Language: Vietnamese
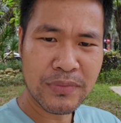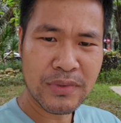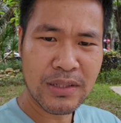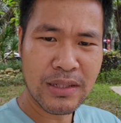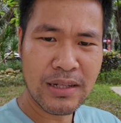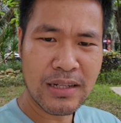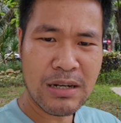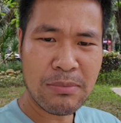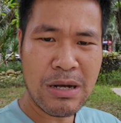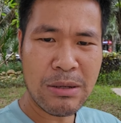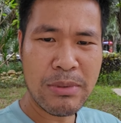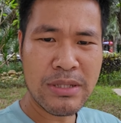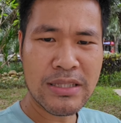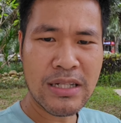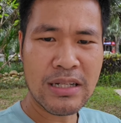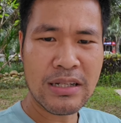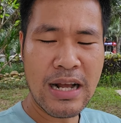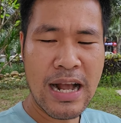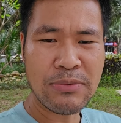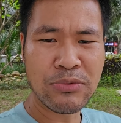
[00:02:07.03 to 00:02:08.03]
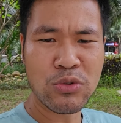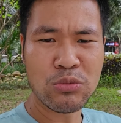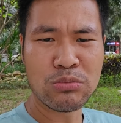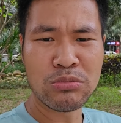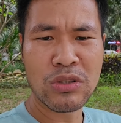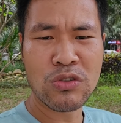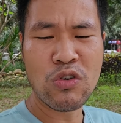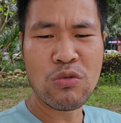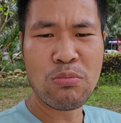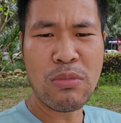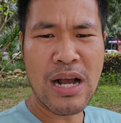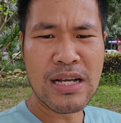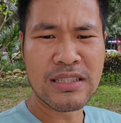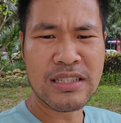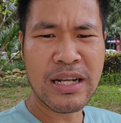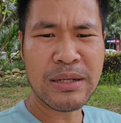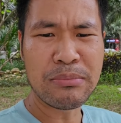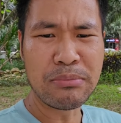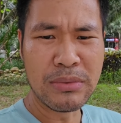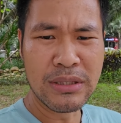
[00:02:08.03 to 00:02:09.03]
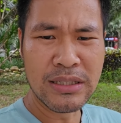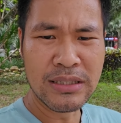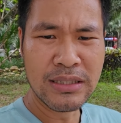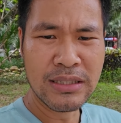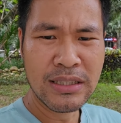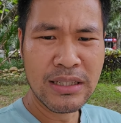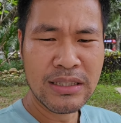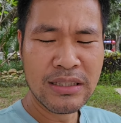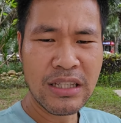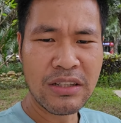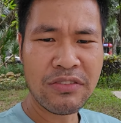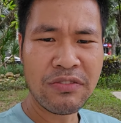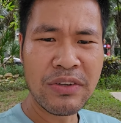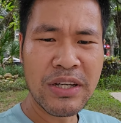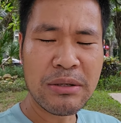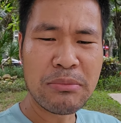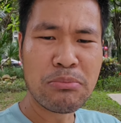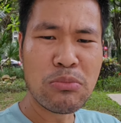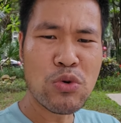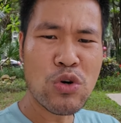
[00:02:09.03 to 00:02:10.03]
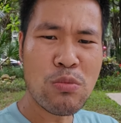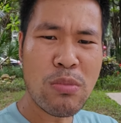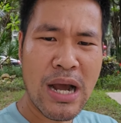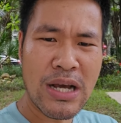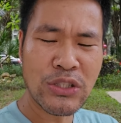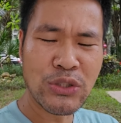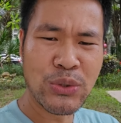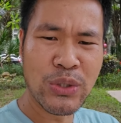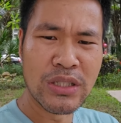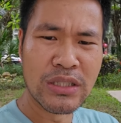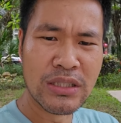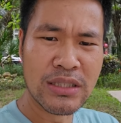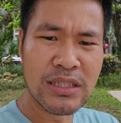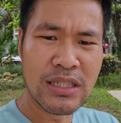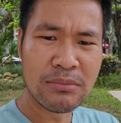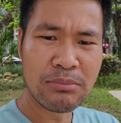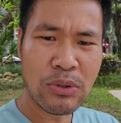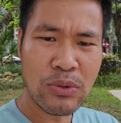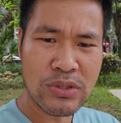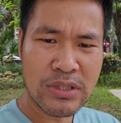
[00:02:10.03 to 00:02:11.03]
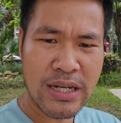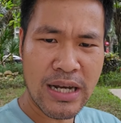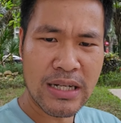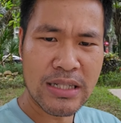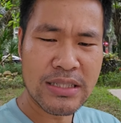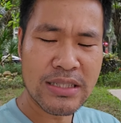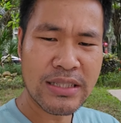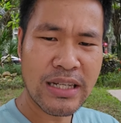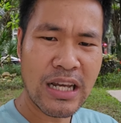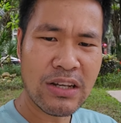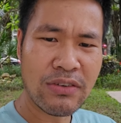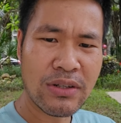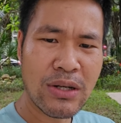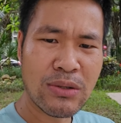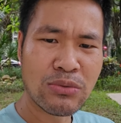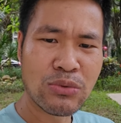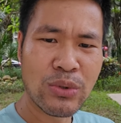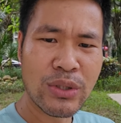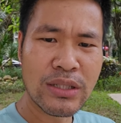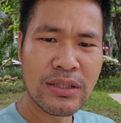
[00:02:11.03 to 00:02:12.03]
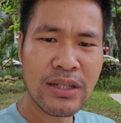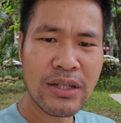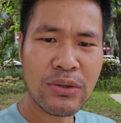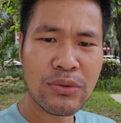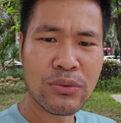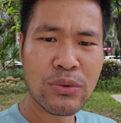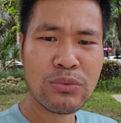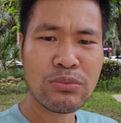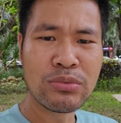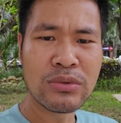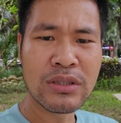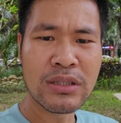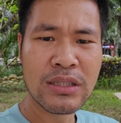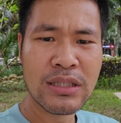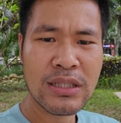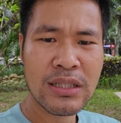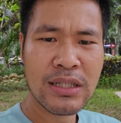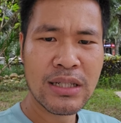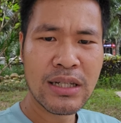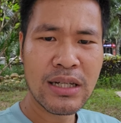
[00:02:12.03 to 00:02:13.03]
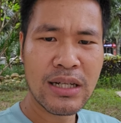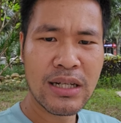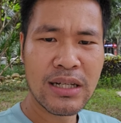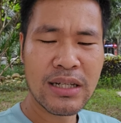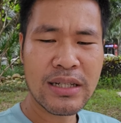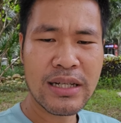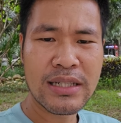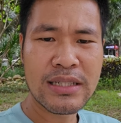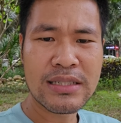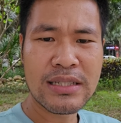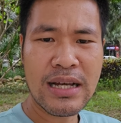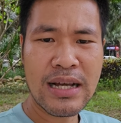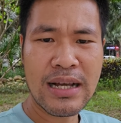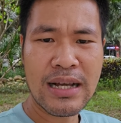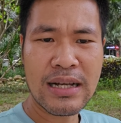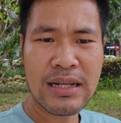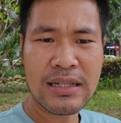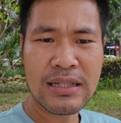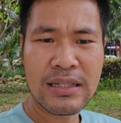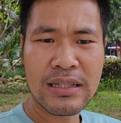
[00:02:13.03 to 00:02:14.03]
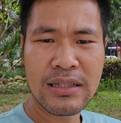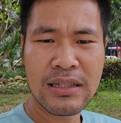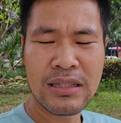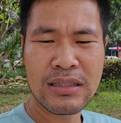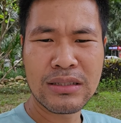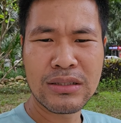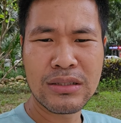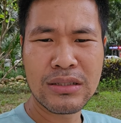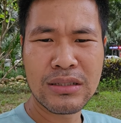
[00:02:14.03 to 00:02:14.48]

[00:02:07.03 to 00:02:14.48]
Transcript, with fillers: À, các bạn biết rằng là áp dụng một khung bảng giá đất mới thì việc mua bán chuyển nhượng bất động sản sẽ phải đóng thuế theo đúng à, cái giá đất